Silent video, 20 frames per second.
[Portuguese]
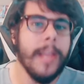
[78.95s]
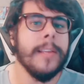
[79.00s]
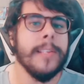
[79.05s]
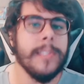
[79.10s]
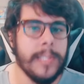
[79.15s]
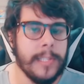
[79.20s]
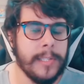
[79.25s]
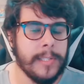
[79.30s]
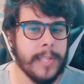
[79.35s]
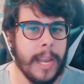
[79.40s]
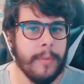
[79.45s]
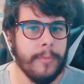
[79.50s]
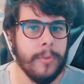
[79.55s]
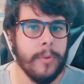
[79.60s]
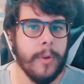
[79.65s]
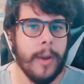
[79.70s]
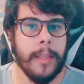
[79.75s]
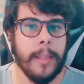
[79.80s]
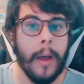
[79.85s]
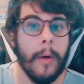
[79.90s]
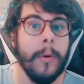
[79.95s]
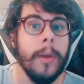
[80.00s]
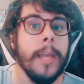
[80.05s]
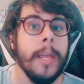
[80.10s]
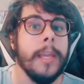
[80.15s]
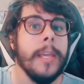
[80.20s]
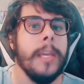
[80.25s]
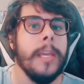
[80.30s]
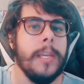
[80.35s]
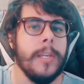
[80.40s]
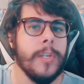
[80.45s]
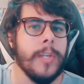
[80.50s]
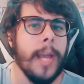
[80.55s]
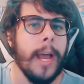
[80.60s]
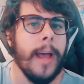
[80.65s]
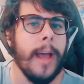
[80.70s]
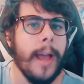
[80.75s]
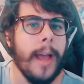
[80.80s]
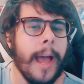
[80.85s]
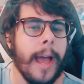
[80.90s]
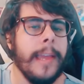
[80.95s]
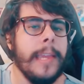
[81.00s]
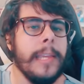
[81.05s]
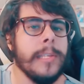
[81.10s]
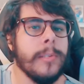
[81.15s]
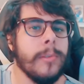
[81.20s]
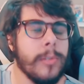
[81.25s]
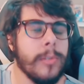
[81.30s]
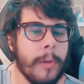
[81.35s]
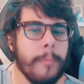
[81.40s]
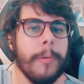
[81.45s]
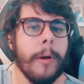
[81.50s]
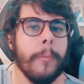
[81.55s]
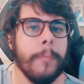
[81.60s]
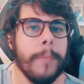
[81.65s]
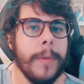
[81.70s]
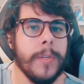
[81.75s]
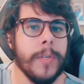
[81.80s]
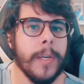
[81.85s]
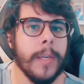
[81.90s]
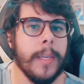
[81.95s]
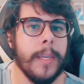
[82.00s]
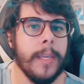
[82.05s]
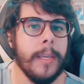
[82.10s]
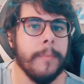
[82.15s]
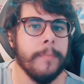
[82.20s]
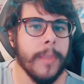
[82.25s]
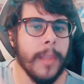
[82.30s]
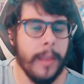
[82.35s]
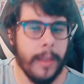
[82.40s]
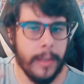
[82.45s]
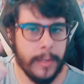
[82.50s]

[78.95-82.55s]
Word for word: se inscreve no canal e já arrisca o seu palpite aqui.